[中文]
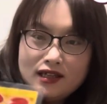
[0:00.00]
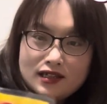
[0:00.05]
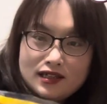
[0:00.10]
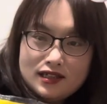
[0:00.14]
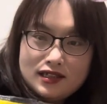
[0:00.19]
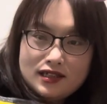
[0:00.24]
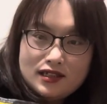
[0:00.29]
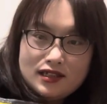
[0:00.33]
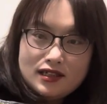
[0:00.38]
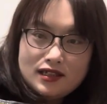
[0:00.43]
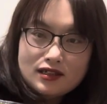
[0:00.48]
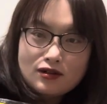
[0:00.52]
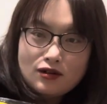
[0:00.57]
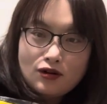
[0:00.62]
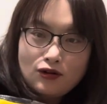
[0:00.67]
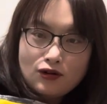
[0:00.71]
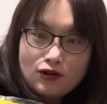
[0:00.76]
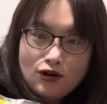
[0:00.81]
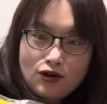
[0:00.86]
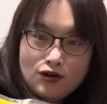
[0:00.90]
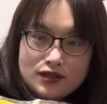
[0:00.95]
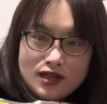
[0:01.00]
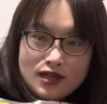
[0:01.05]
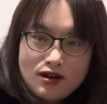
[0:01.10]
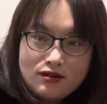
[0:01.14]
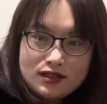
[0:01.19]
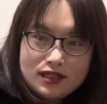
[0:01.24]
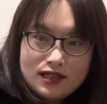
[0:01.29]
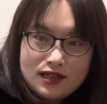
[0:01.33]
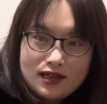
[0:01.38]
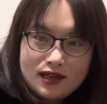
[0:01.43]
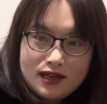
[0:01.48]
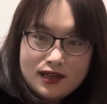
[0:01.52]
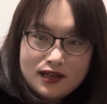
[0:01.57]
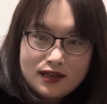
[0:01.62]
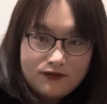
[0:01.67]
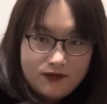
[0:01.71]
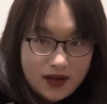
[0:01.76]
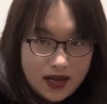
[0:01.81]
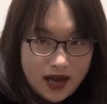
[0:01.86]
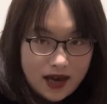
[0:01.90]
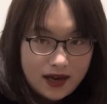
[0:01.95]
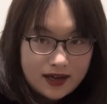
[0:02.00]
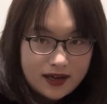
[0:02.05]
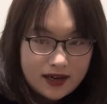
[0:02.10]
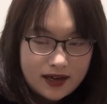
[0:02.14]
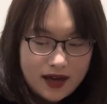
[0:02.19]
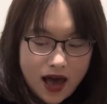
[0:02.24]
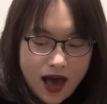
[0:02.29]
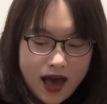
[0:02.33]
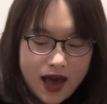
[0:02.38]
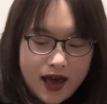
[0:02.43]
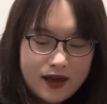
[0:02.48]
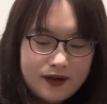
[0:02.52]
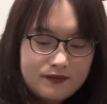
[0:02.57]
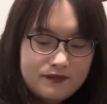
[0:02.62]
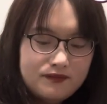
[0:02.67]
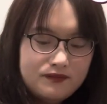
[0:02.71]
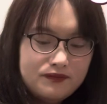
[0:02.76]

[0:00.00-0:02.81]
是狗狗造型，非常可爱